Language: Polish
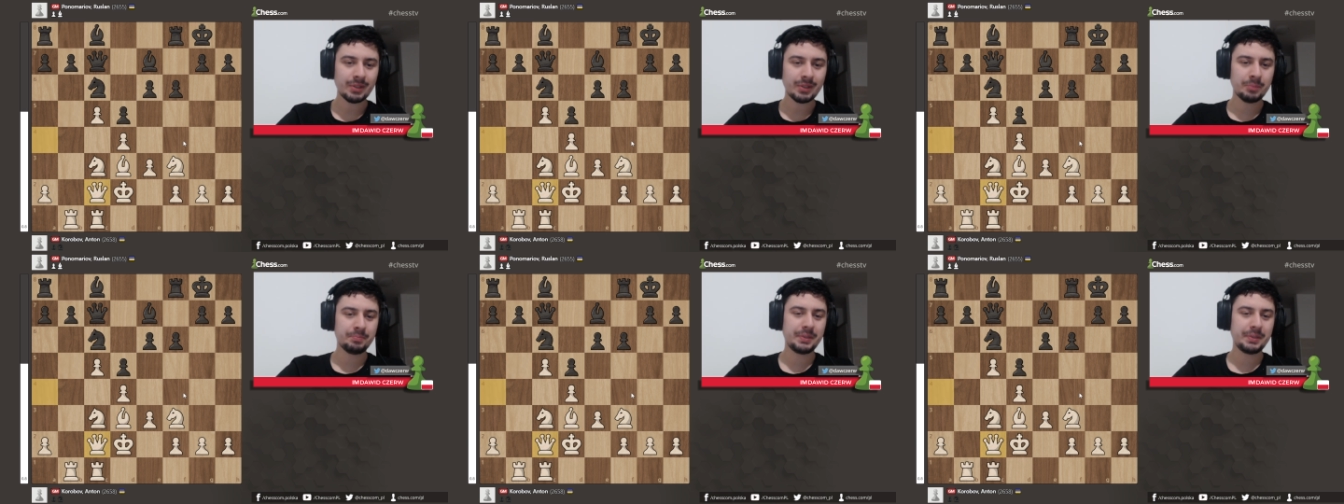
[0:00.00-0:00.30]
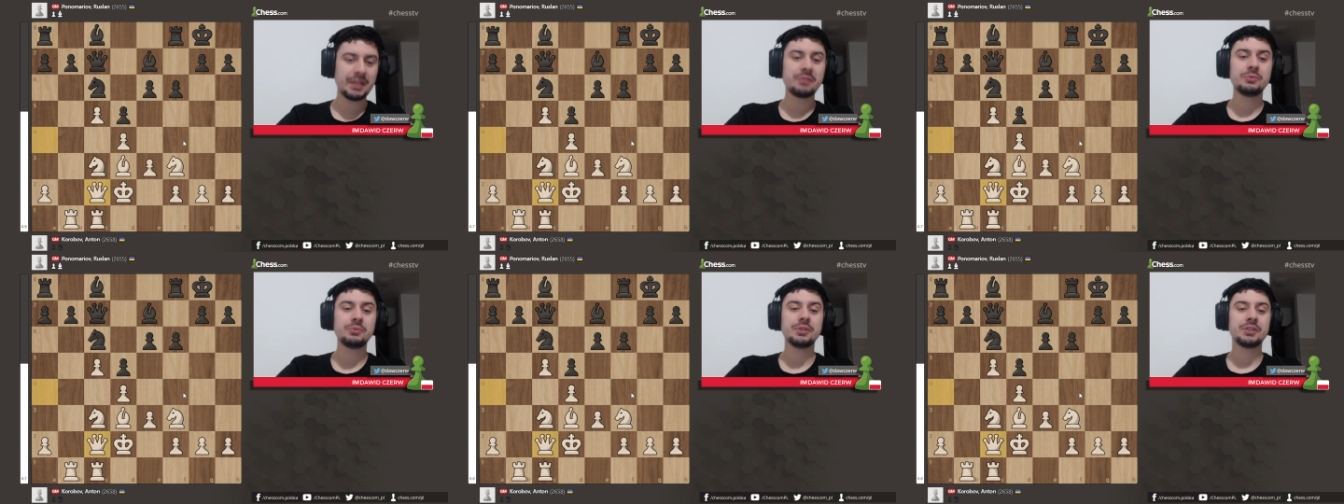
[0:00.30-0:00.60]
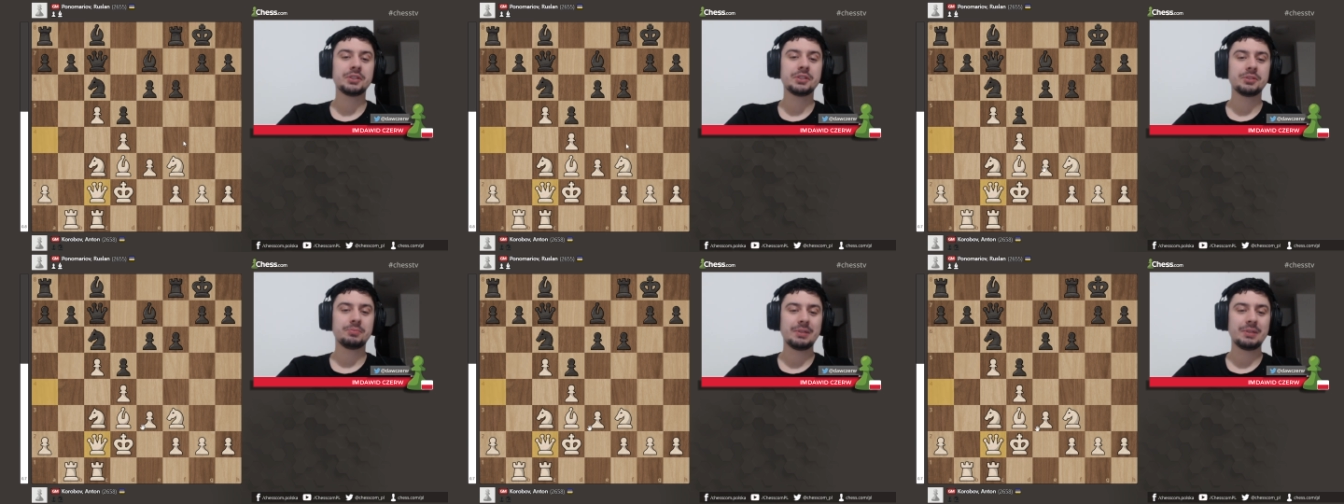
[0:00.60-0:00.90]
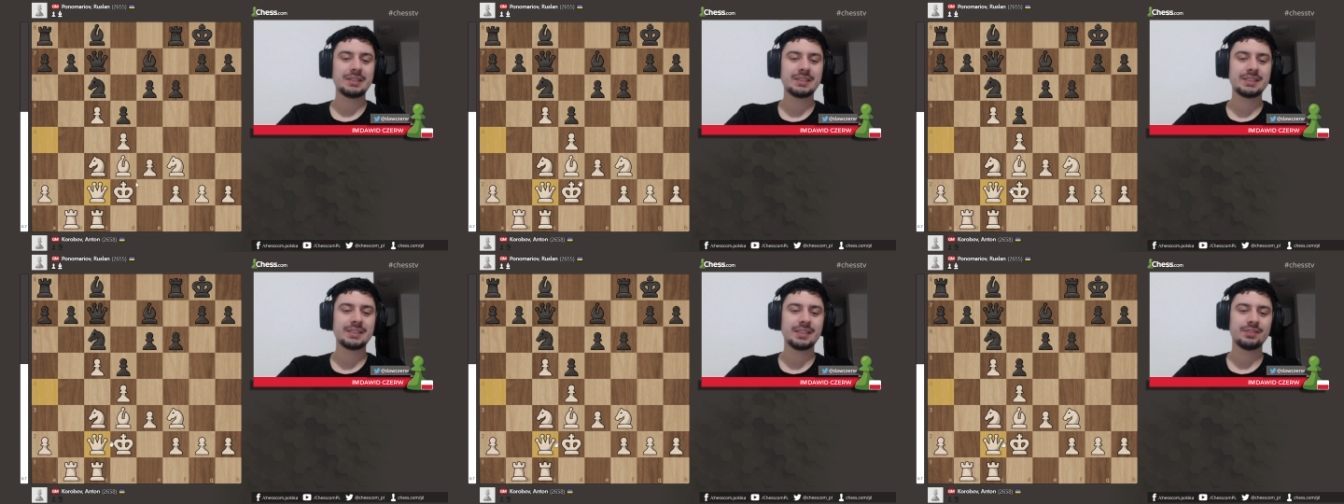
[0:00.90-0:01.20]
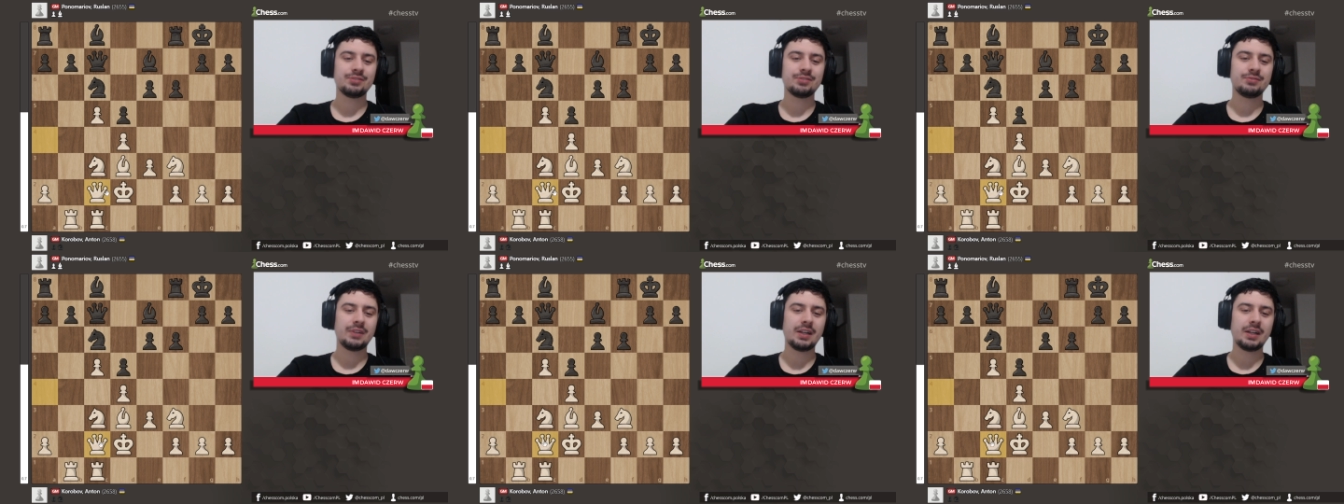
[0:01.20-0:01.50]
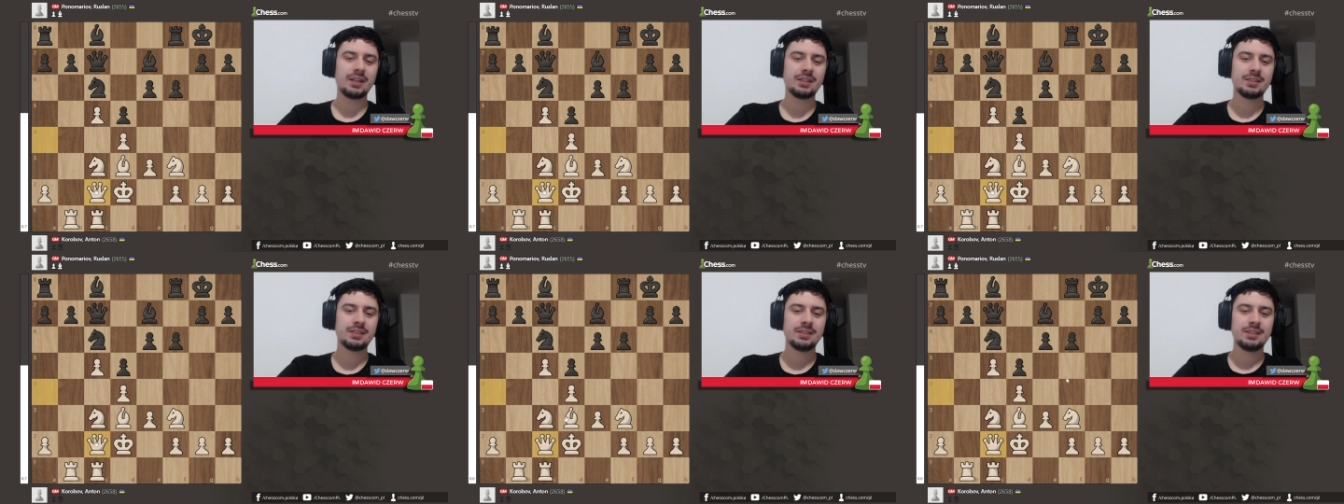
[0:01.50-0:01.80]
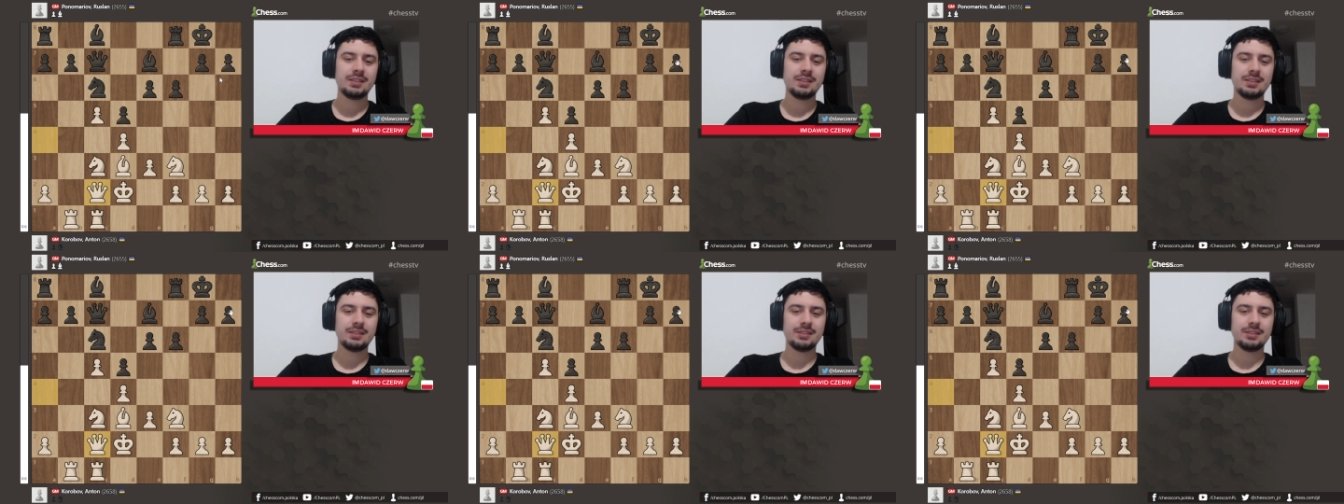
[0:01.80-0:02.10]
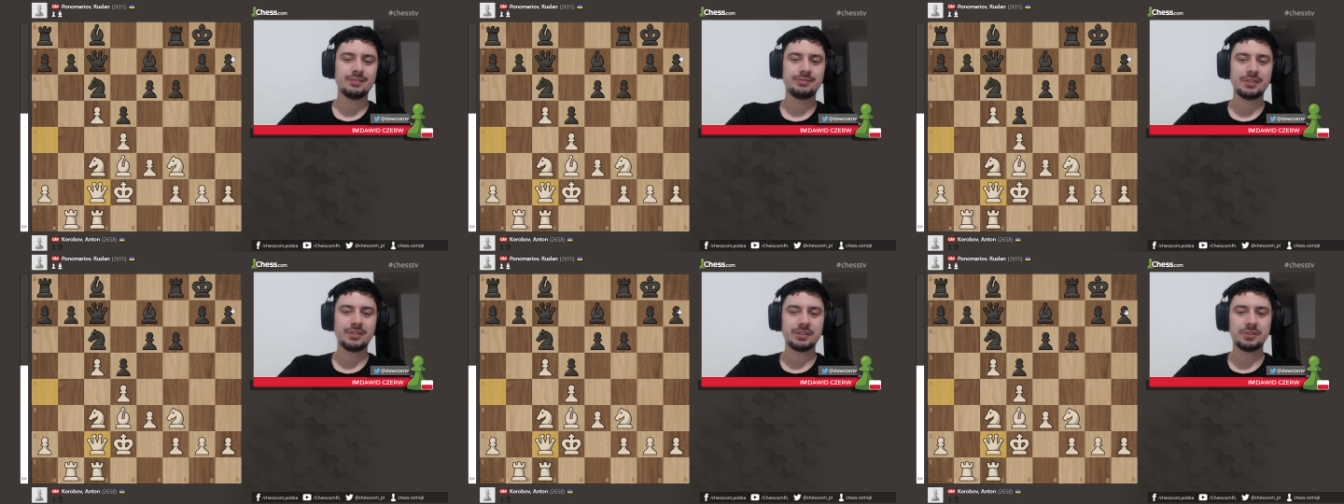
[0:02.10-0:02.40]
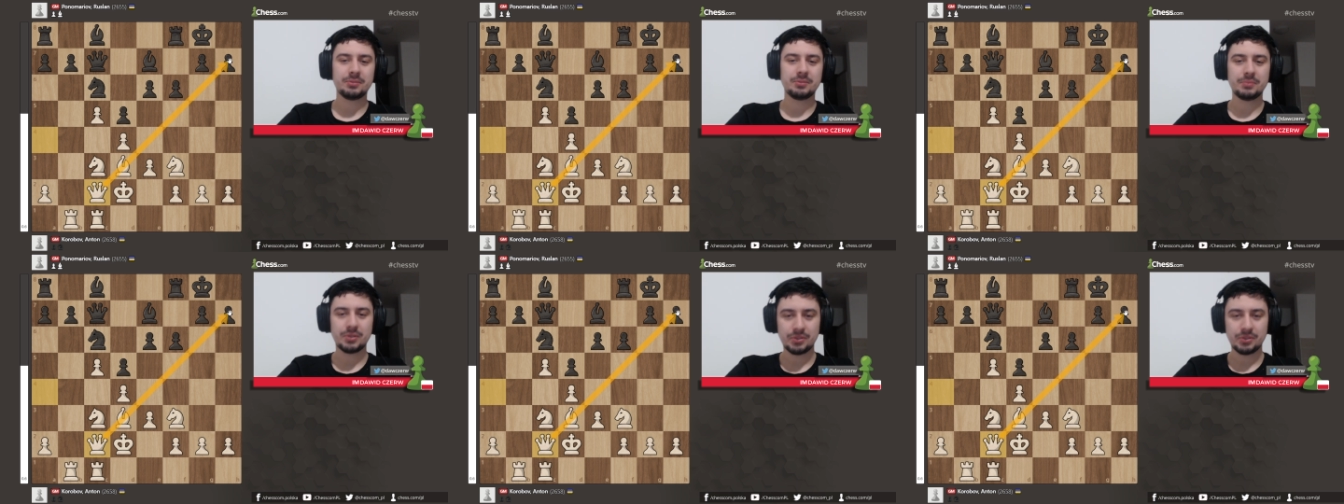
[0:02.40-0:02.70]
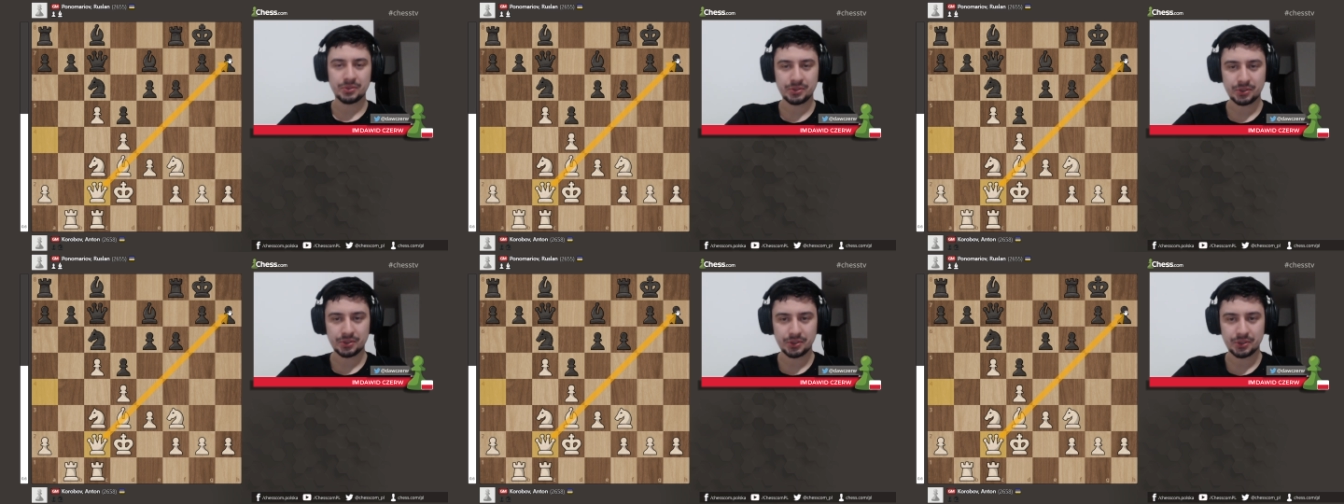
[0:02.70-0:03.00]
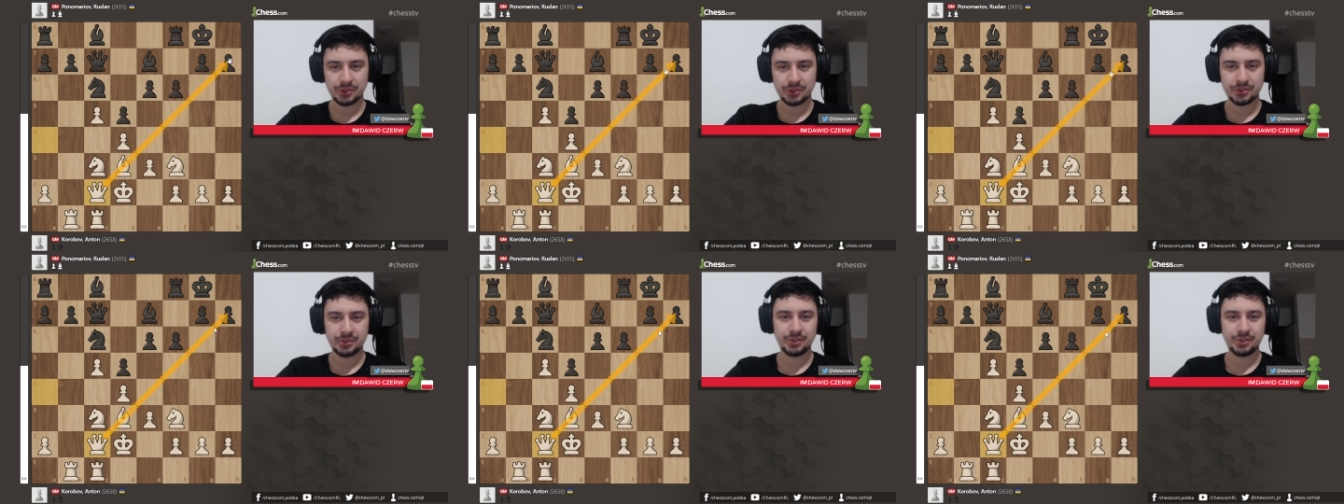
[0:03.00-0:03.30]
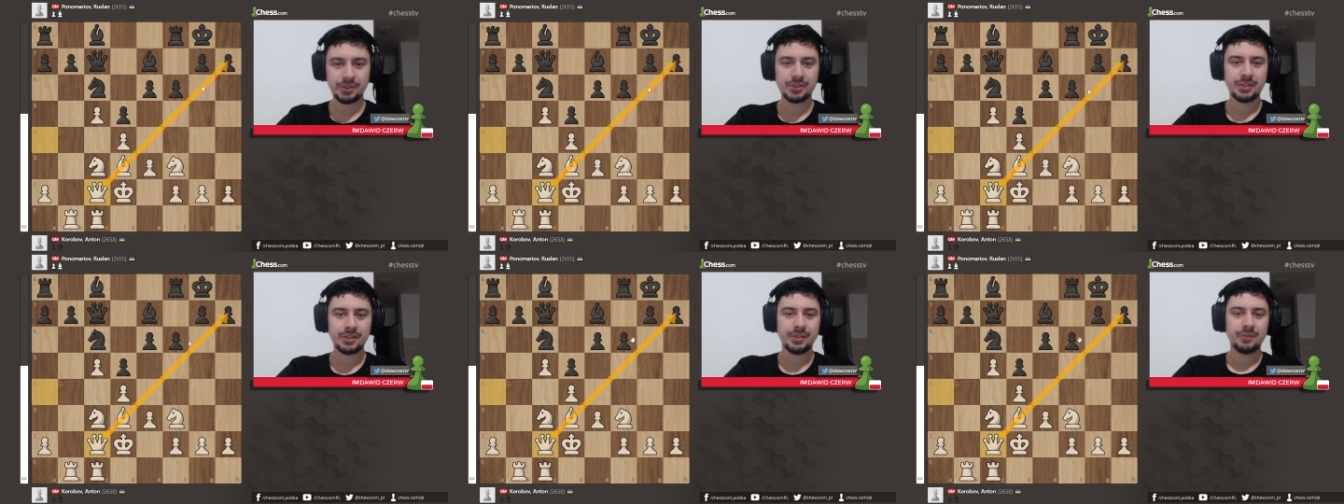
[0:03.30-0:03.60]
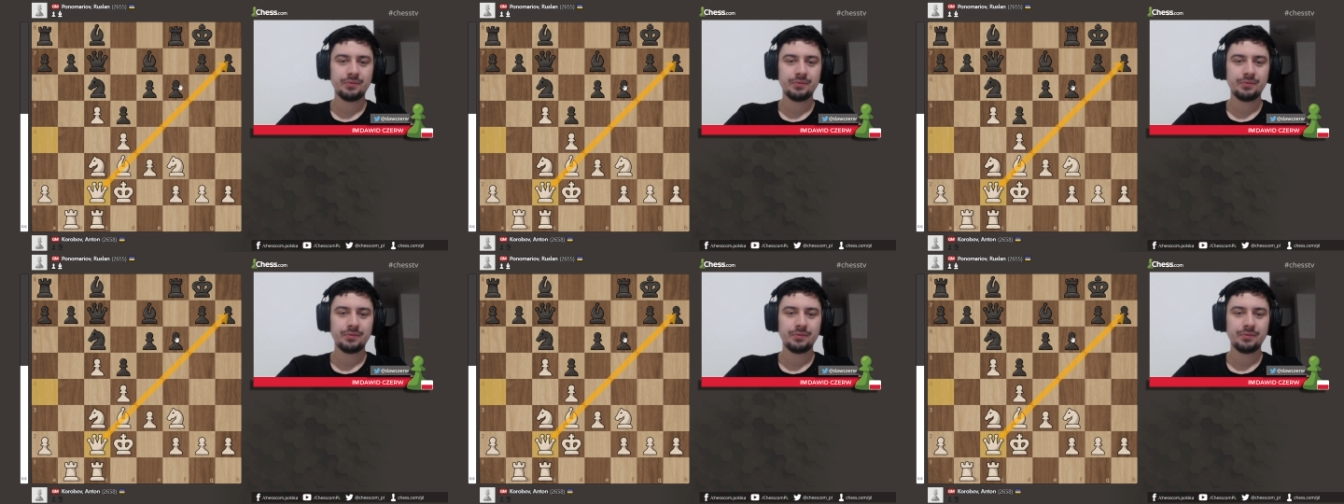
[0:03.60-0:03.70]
Biały hetman C2, e, wiadomo o co chodzi.